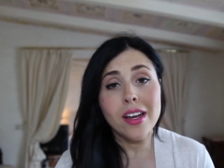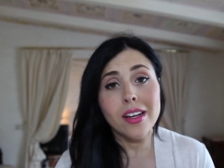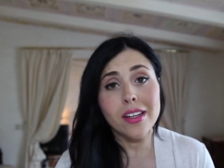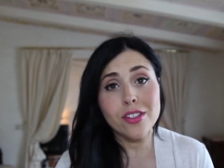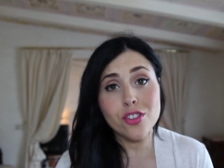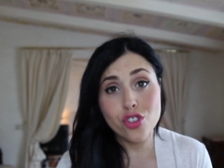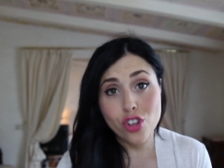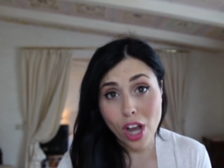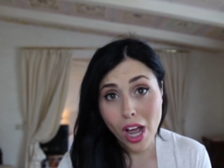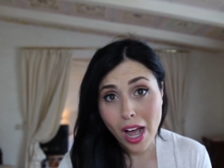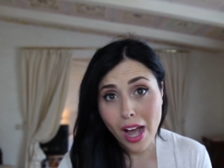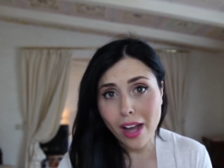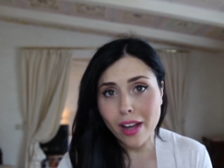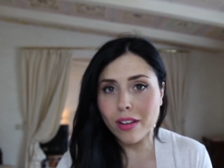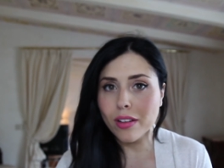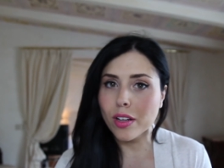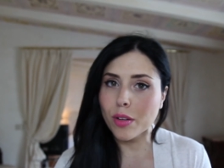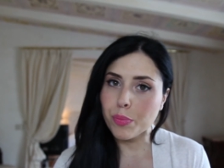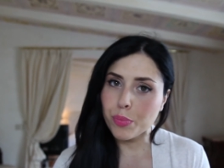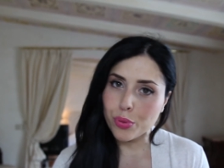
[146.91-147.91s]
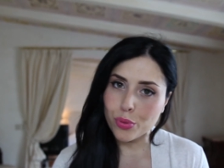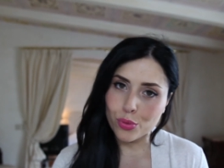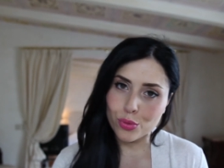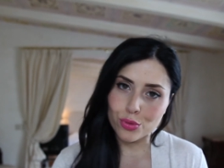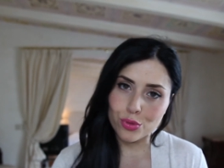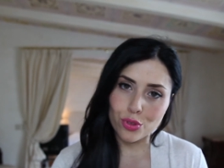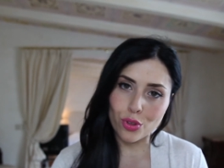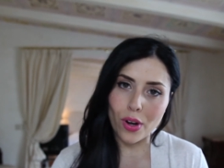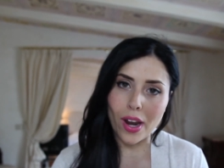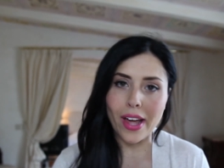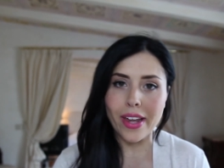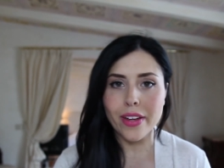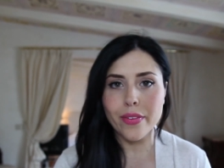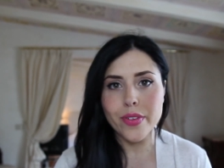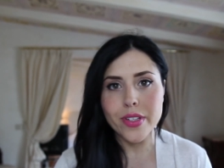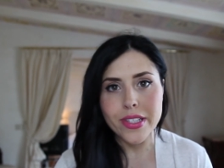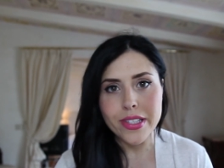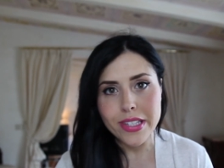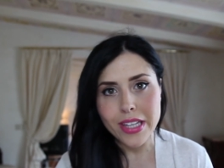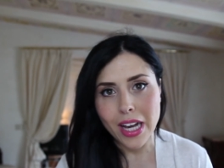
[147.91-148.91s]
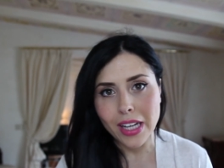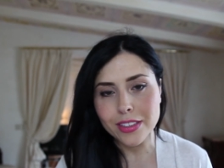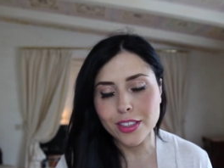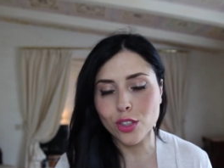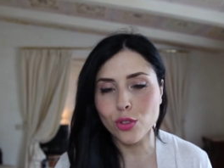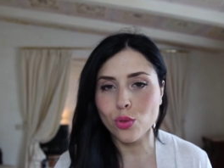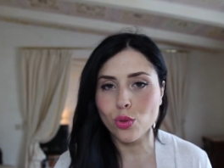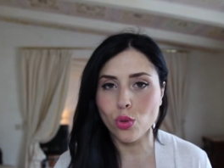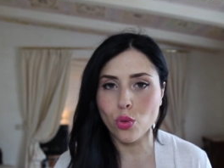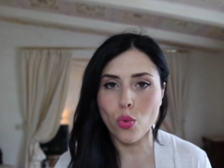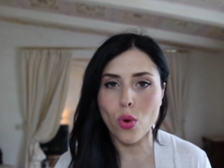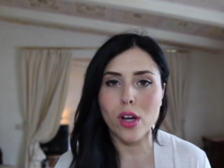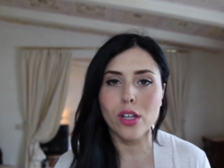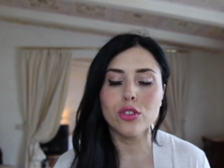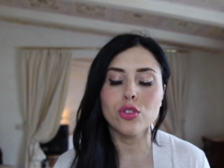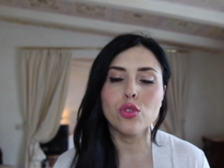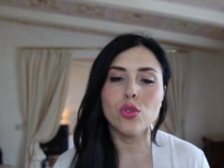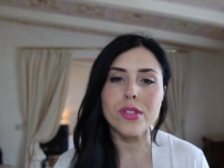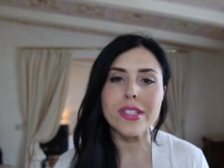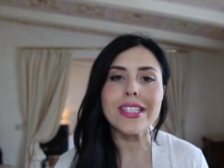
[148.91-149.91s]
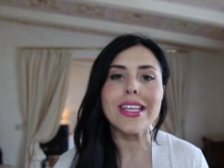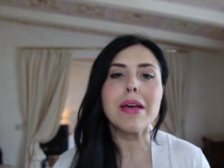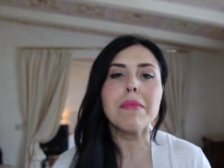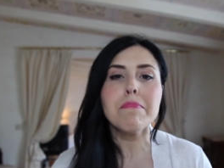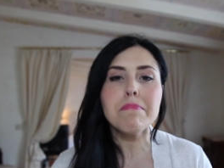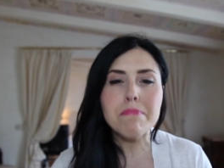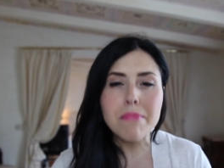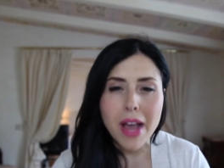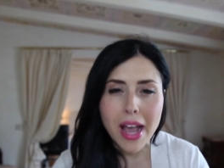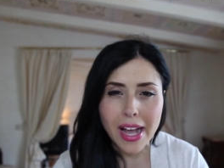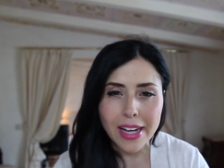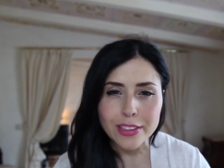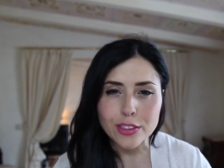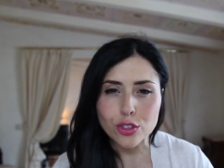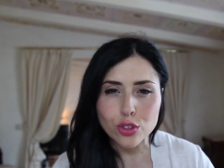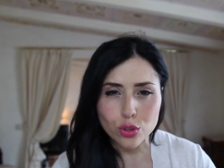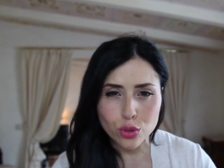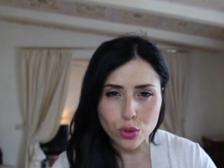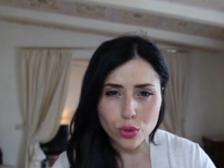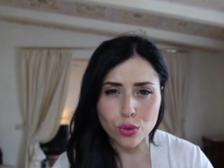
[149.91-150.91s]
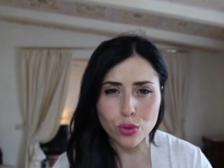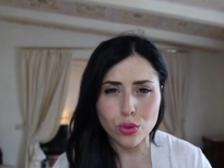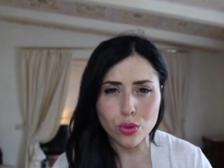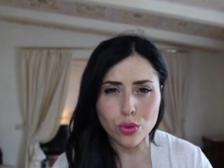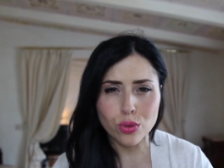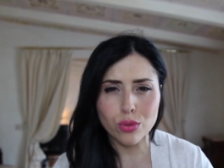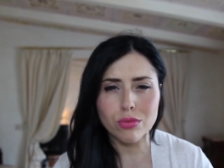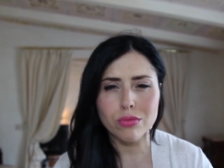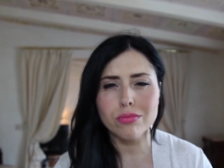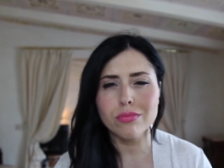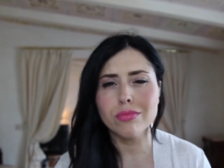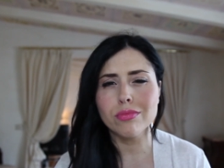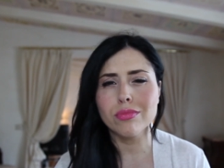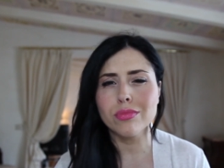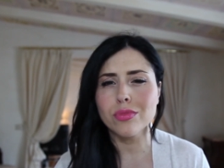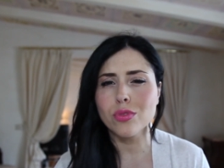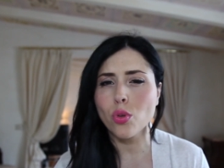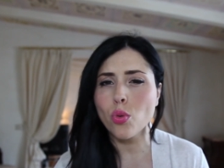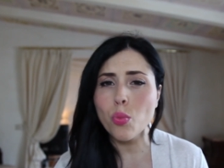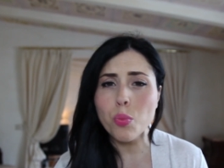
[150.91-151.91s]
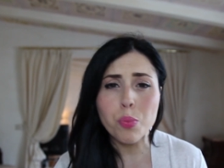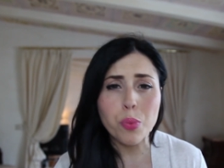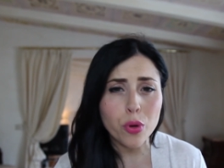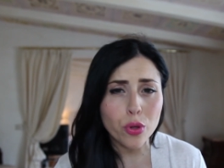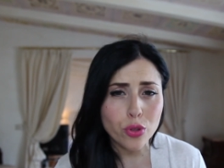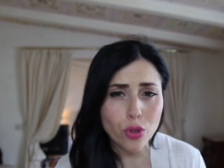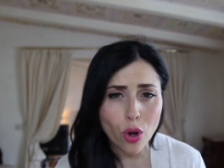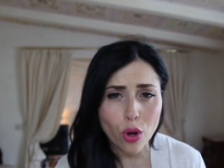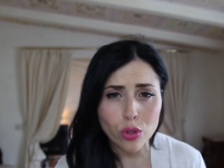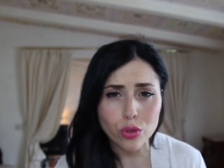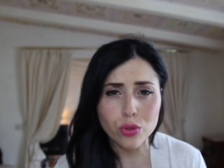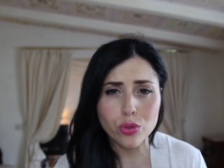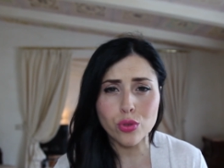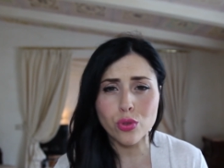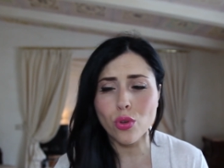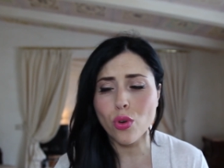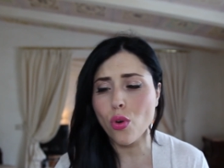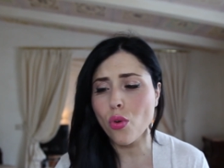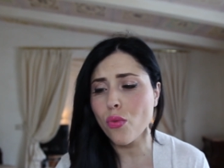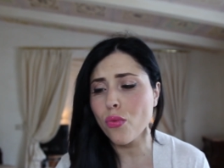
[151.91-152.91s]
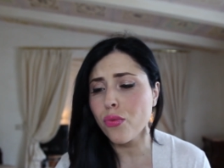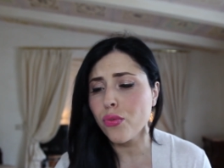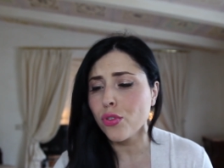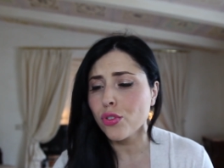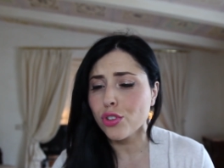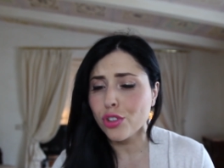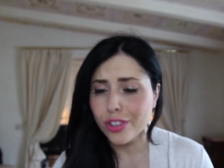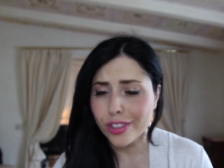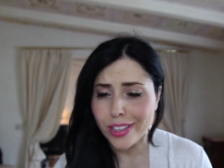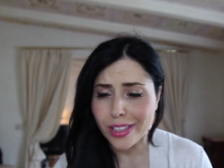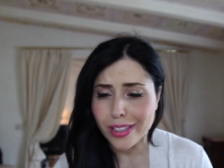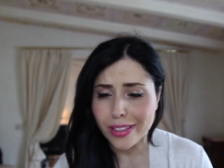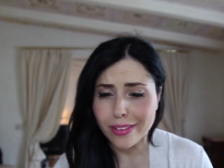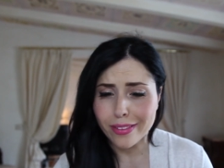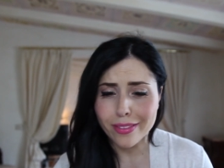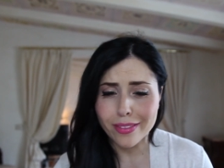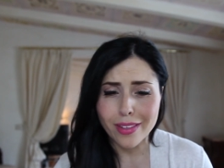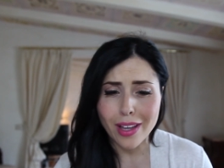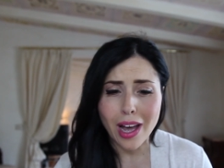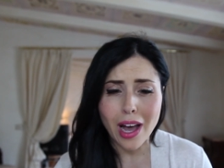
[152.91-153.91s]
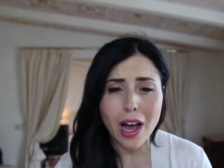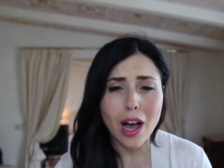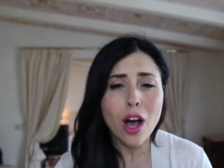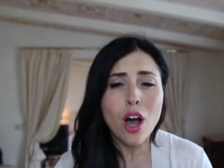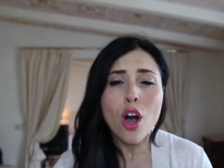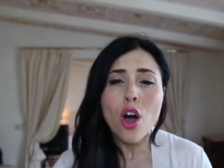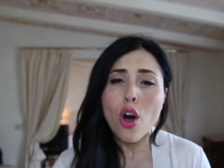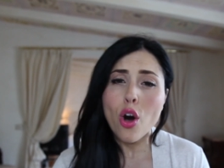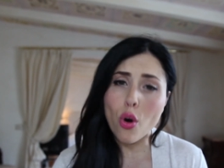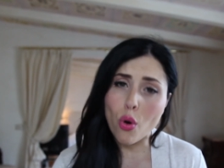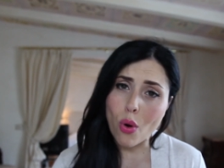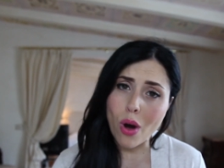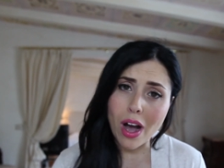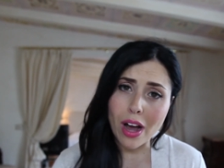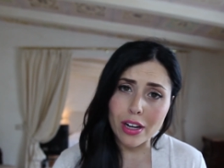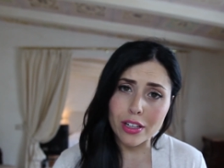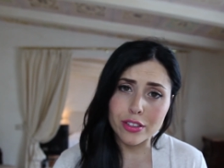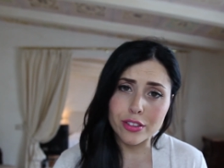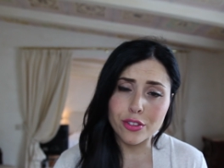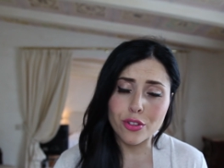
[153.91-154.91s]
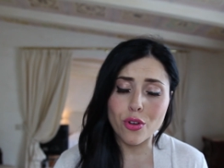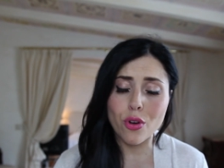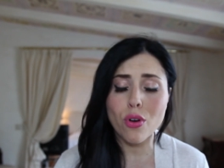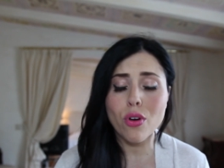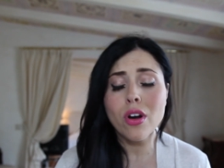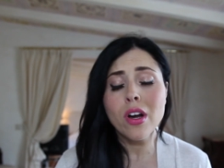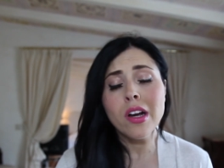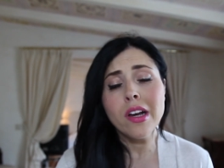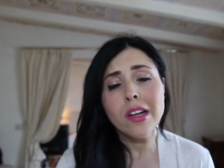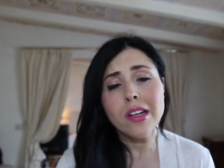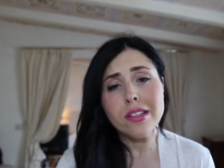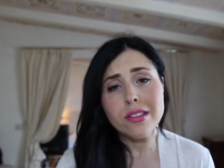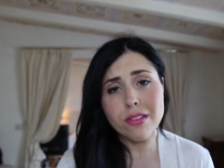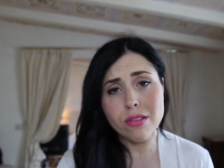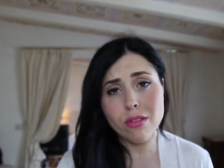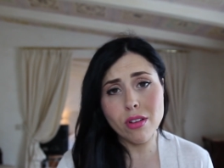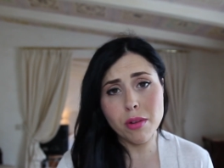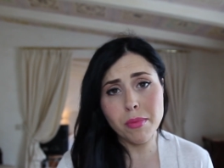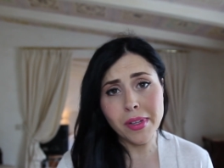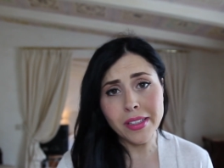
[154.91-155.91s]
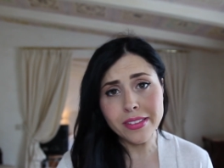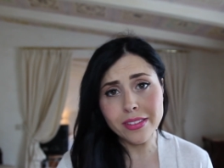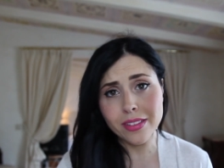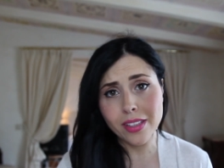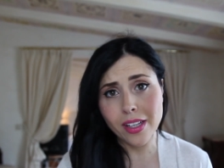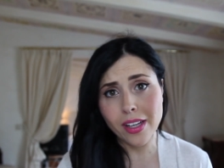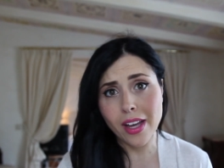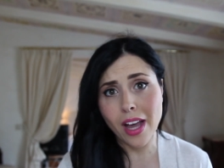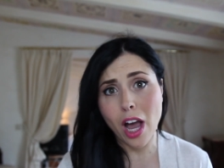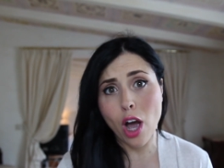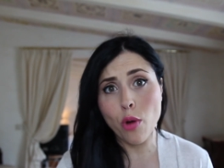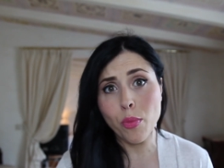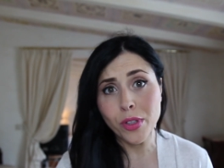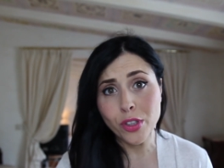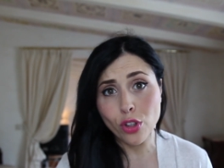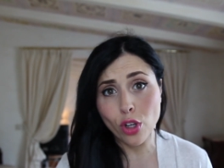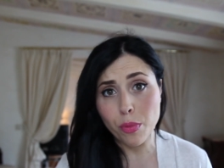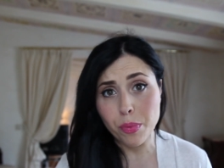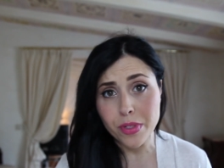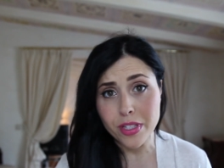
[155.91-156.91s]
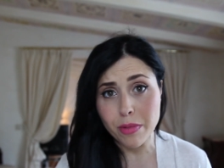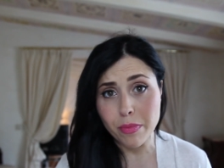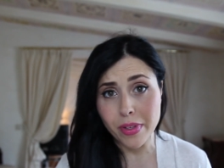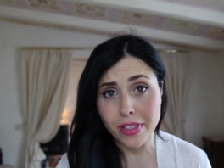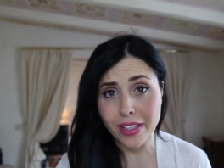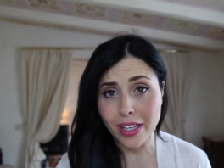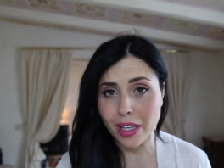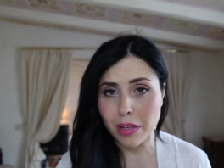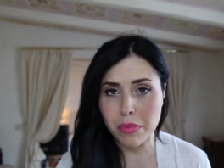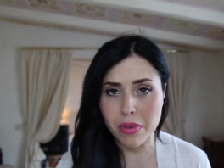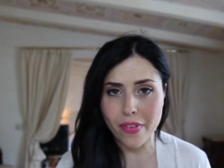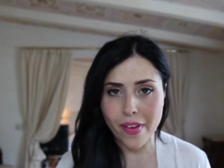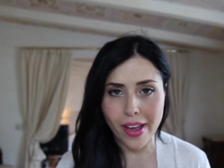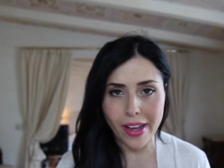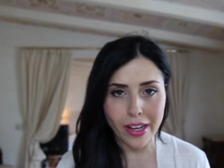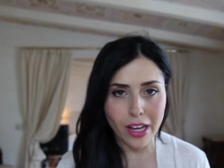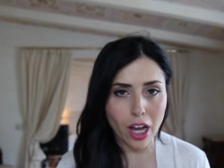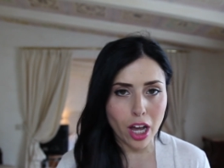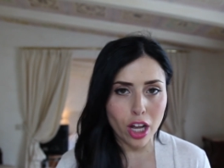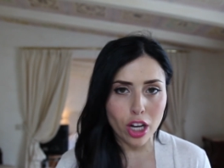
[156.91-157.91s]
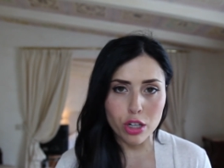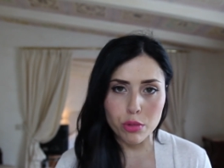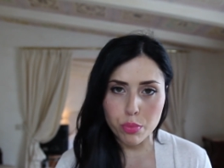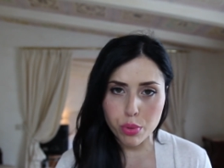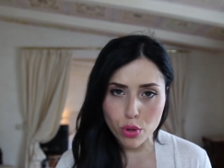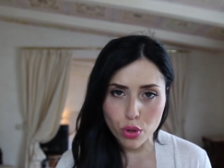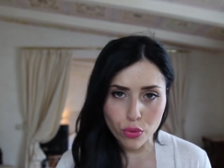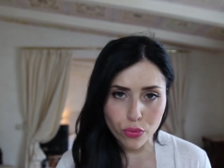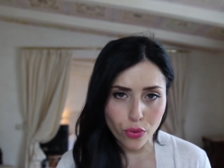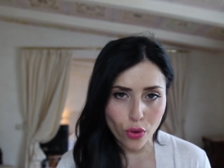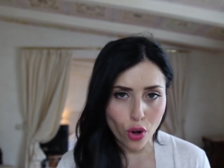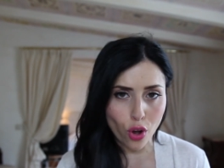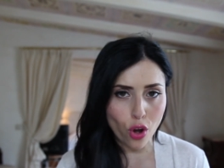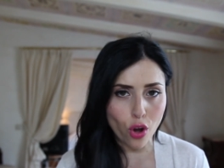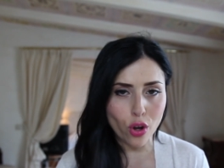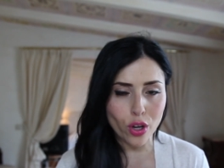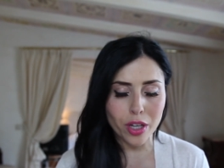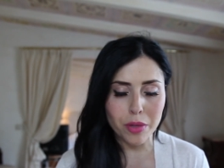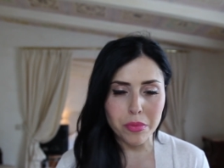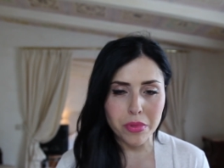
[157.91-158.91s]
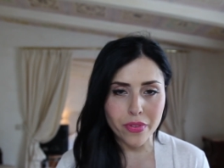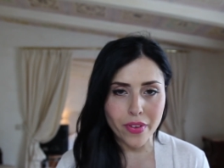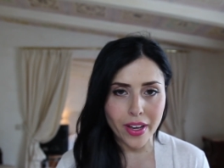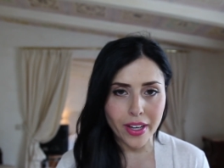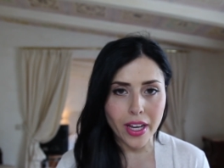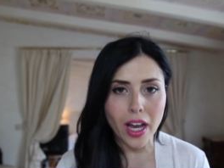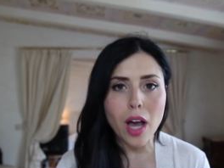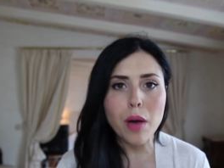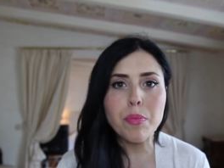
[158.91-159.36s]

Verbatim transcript: già appunto l'aria viziata e tutto quanto. Se metto mh, mm, un prodotto, un fondotinta o altro, sicuramente aumento le possibilità che mi venga il brufolo, che mi venga...